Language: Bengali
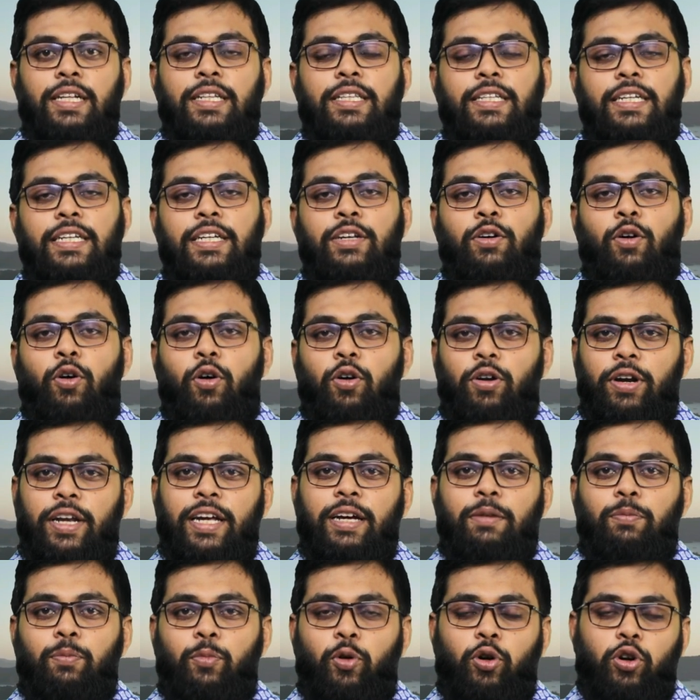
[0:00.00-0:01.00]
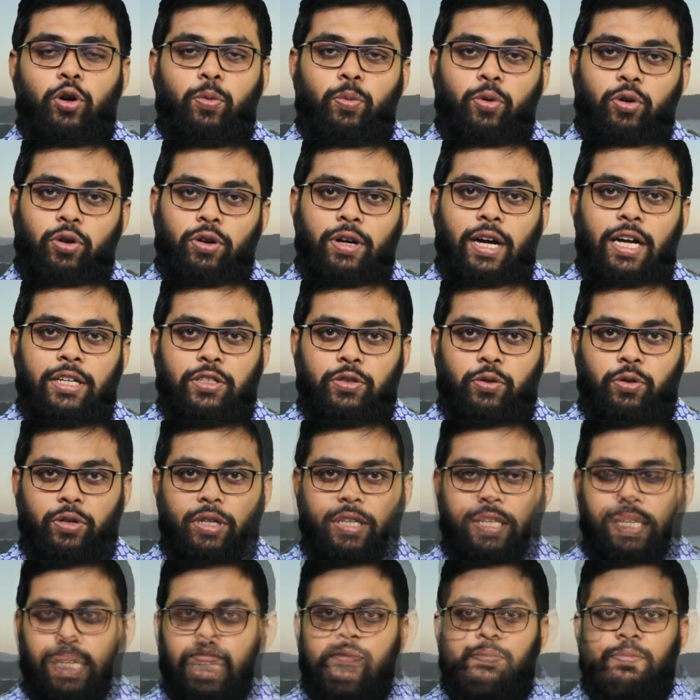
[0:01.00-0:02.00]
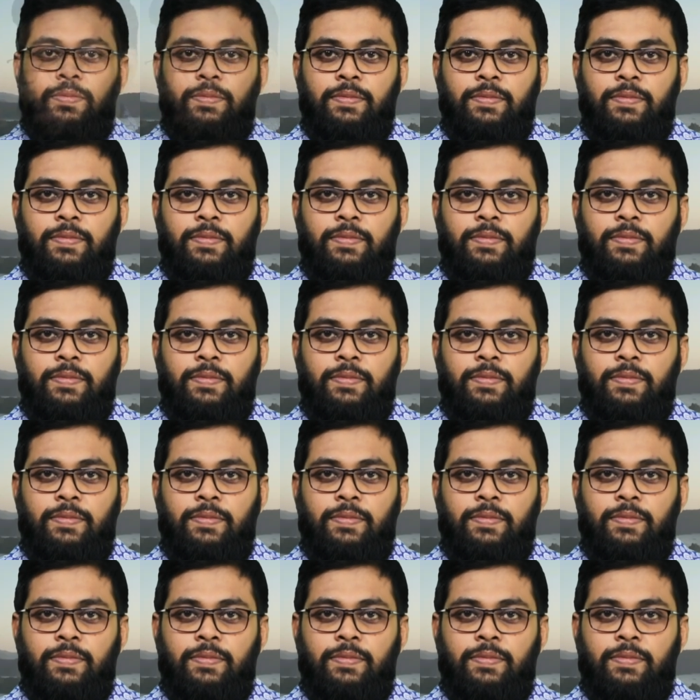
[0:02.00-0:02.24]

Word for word: তিনি অনেক বড় বড় কাজ করে গিয়ে